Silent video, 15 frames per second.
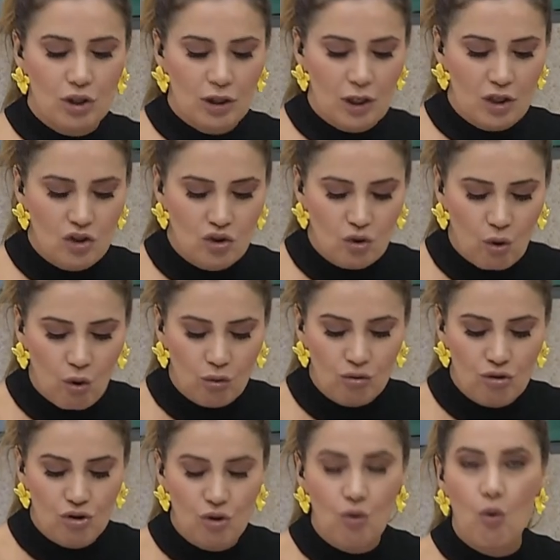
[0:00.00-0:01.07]
de
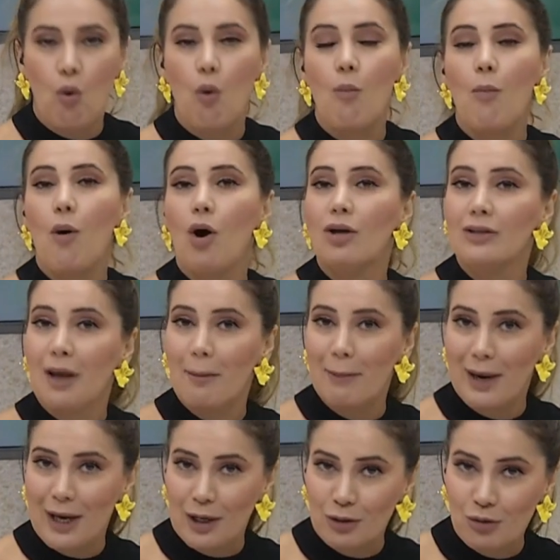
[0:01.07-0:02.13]
transtornos de
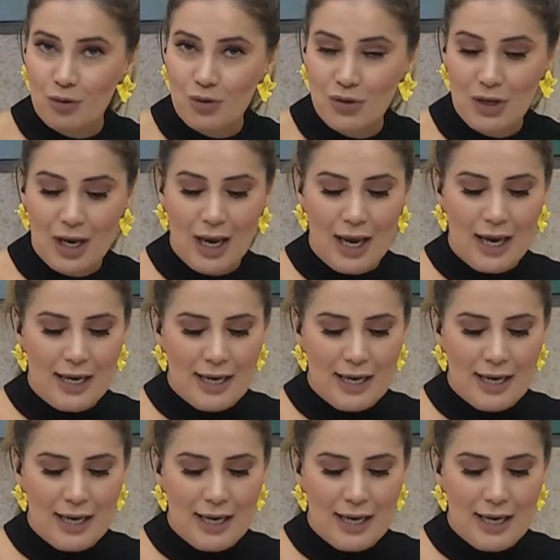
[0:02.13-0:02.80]
comportamentos